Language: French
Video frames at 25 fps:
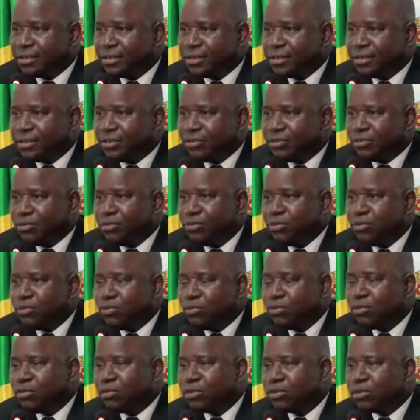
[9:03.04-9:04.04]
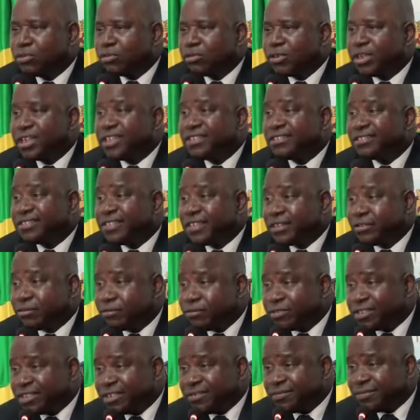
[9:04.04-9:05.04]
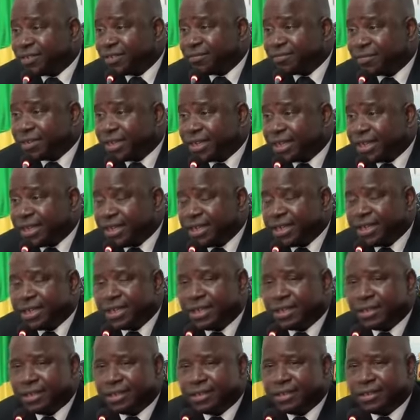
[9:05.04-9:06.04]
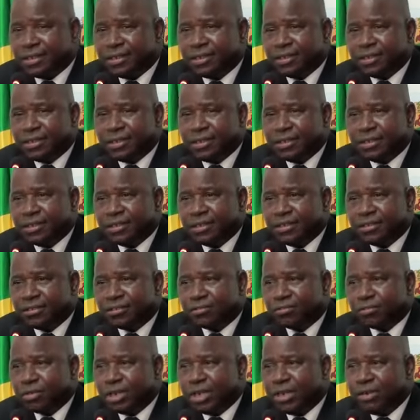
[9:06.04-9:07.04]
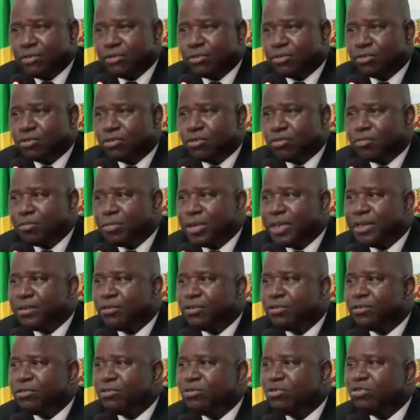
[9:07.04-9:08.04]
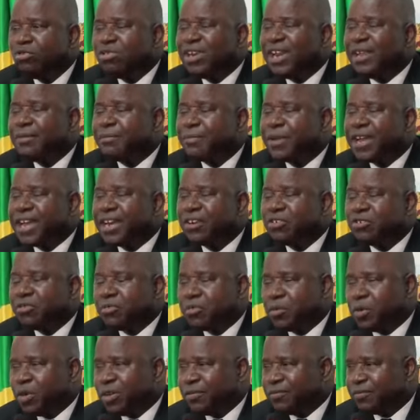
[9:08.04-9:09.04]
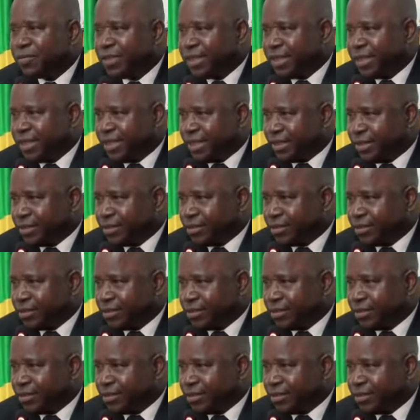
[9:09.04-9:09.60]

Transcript: de notre exécutif africain soit le combat de tous les parlements africains.